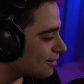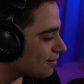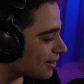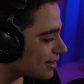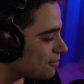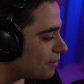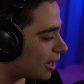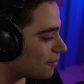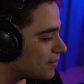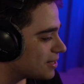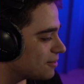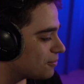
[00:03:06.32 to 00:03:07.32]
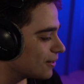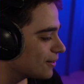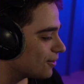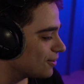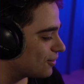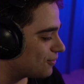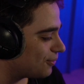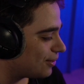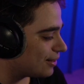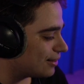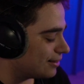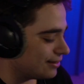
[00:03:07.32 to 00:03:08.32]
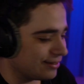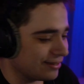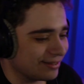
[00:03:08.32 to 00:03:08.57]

Merci Black Messi pour les 39 mois.